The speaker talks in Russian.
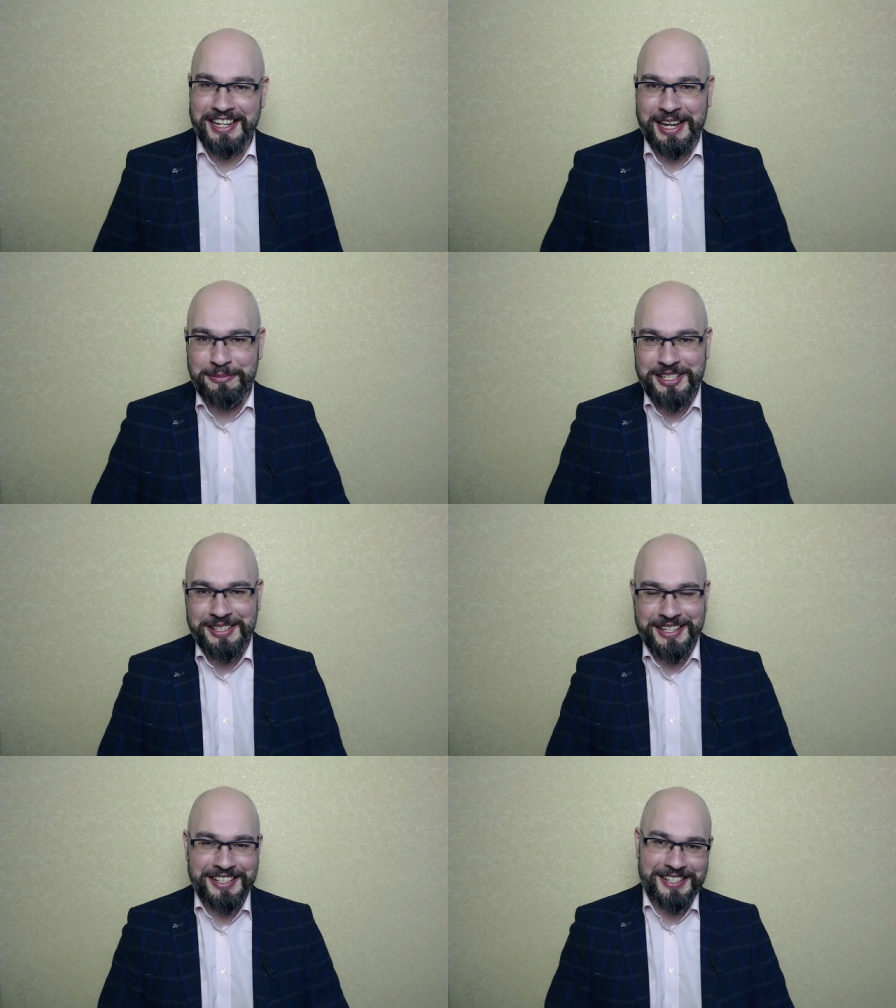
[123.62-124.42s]

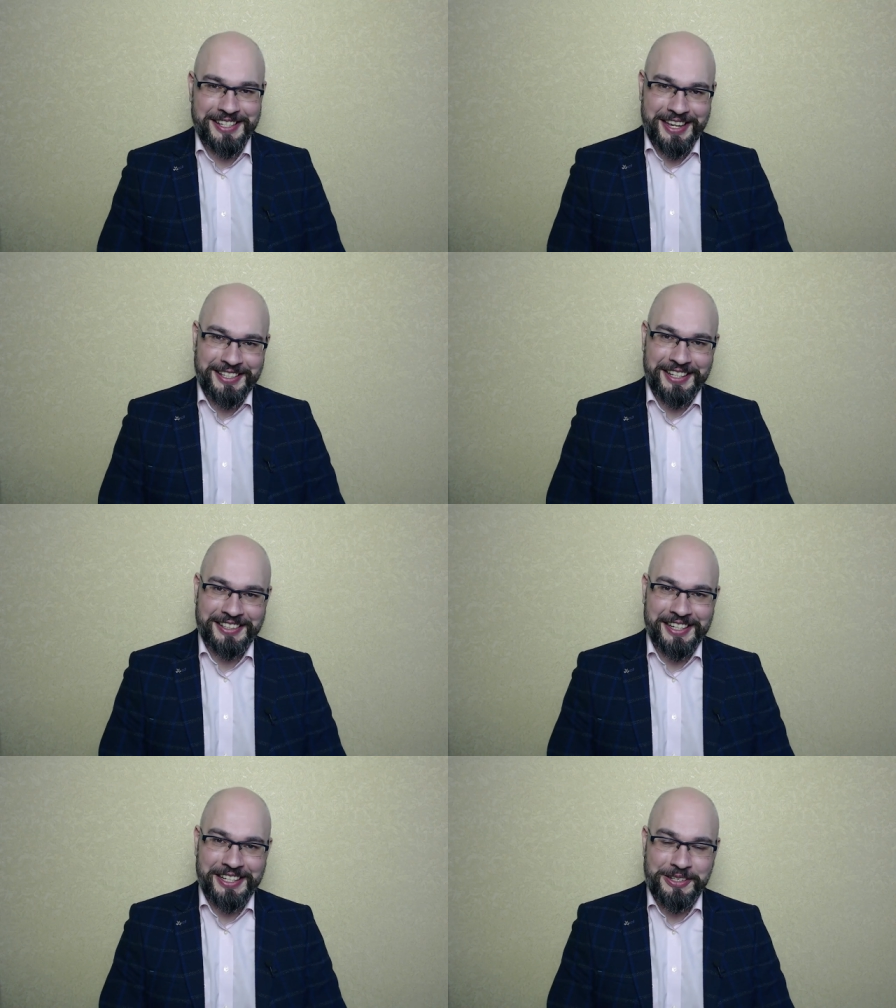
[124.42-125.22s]
комиссии на снятие
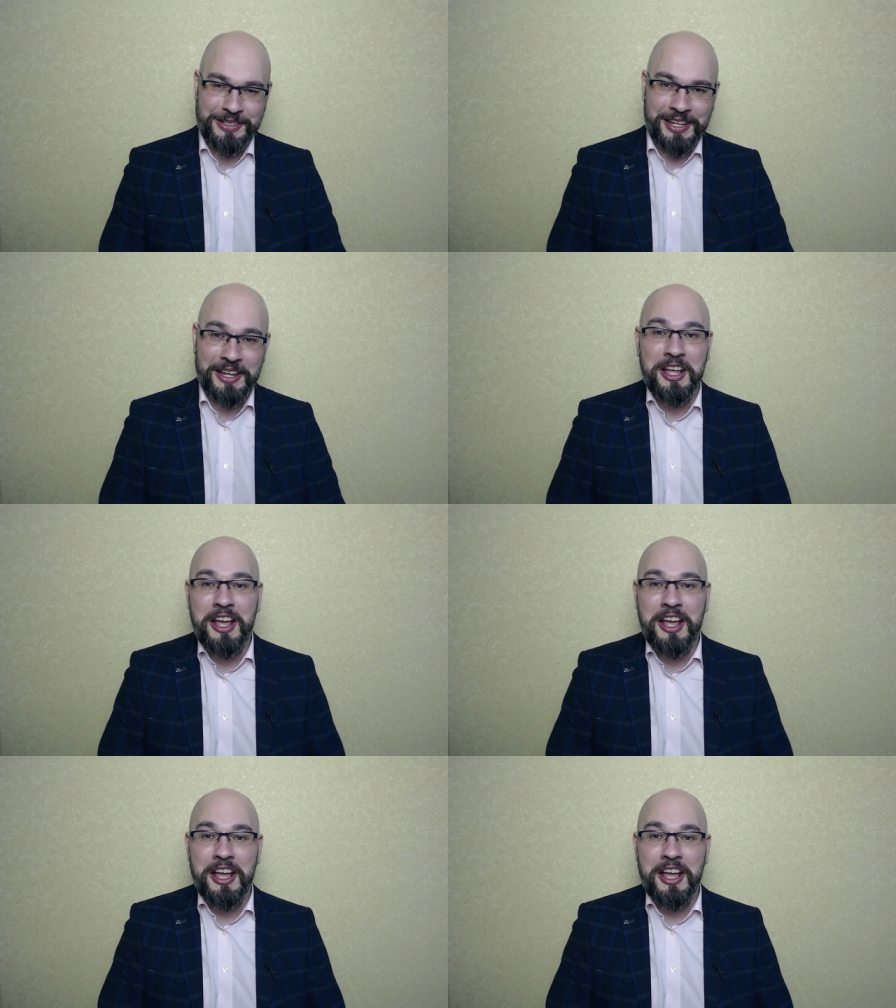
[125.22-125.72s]
налички.